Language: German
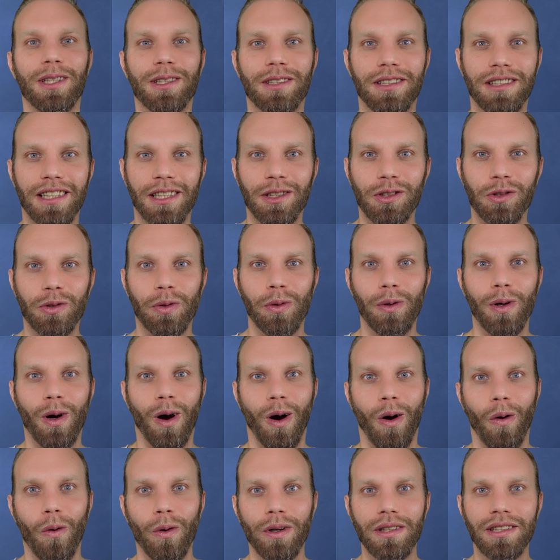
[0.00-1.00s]
ist Jens
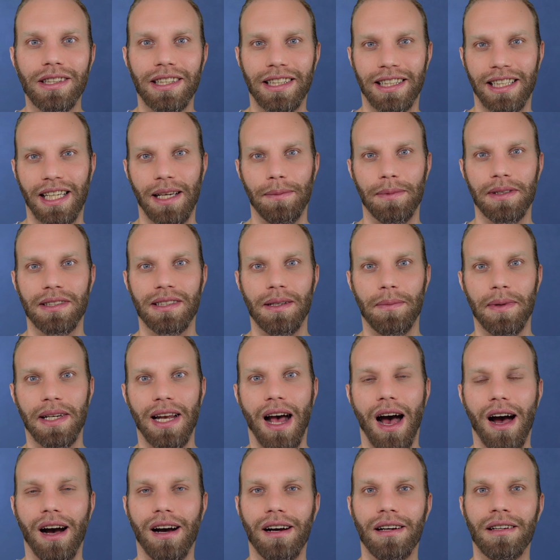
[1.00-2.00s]
Kühler und ich gebe
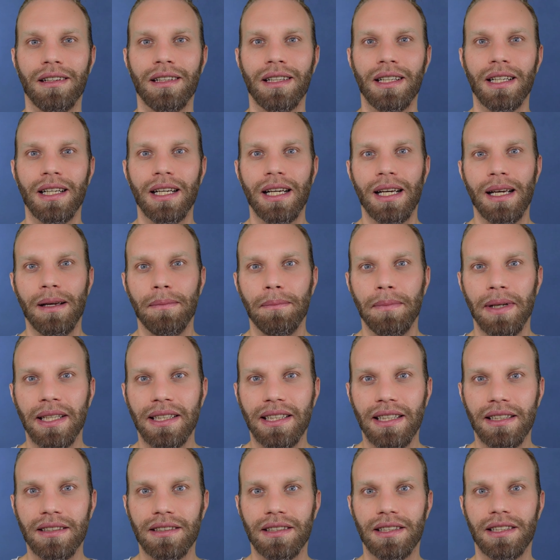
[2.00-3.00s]
Seminare mit
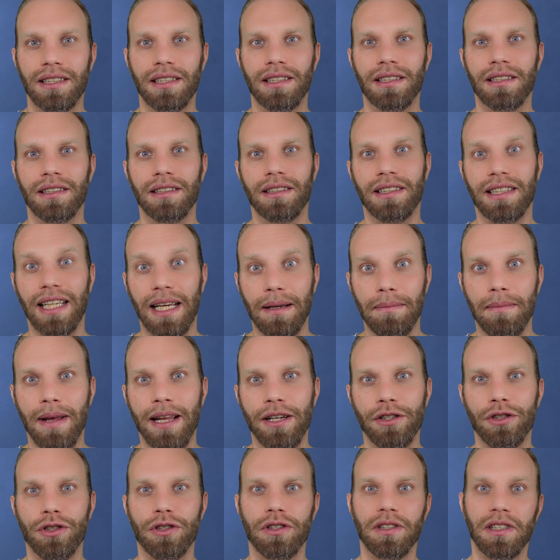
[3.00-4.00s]
dem Ziel, den
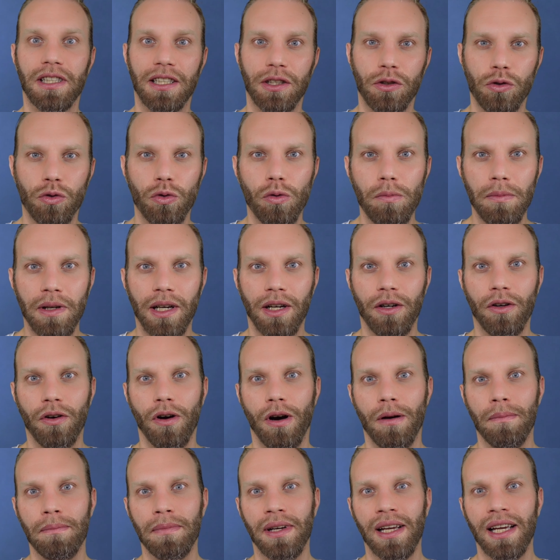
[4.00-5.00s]
Menschen, die zu mir
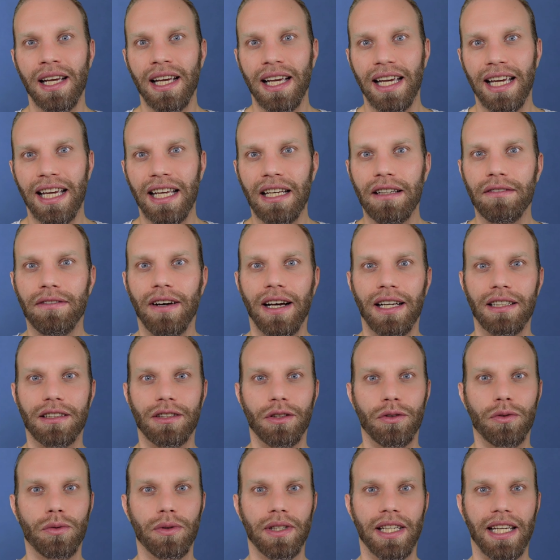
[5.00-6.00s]
kommen, Hinweise
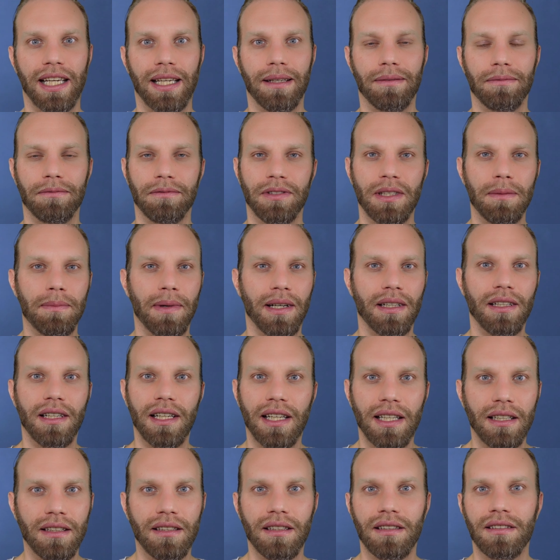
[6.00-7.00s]
zu geben, wie man
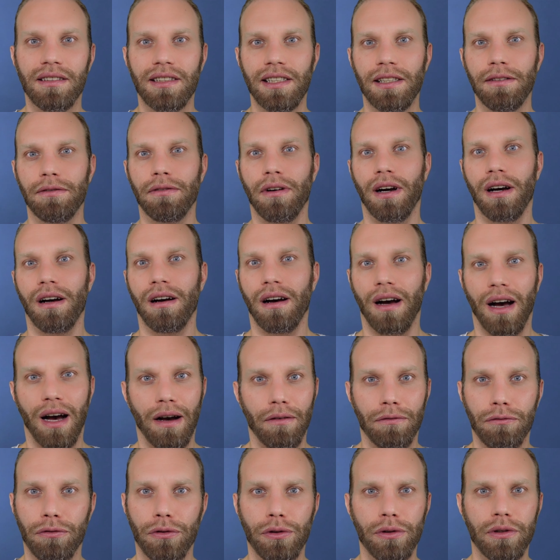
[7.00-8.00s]
intensiver,
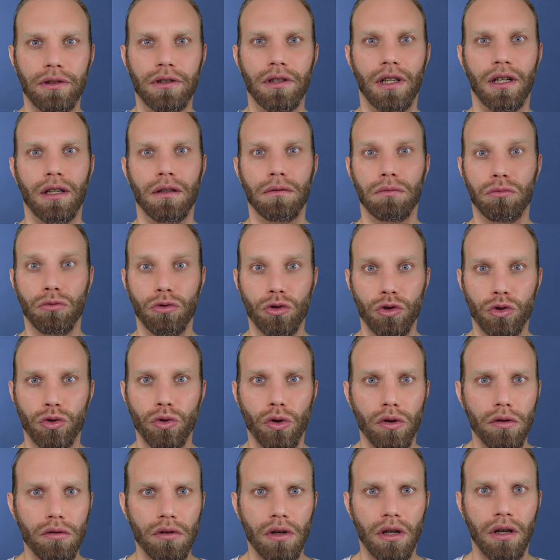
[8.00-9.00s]
erfüllter,
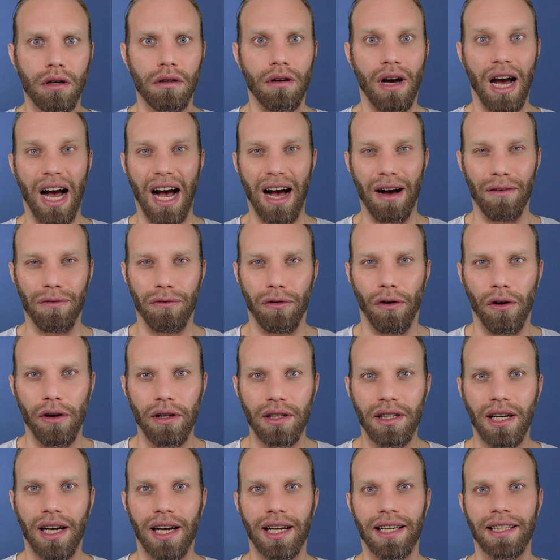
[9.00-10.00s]
gesünder,
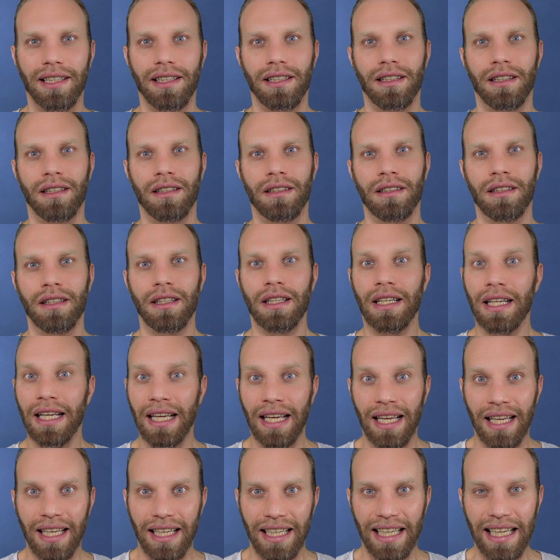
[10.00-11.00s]
erfolgreicher
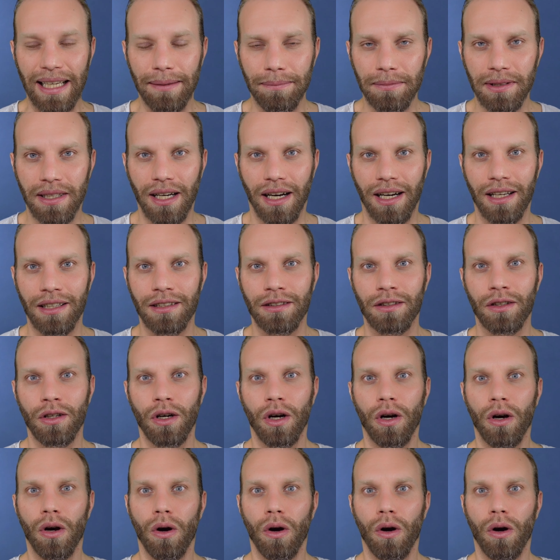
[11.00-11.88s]
leben kann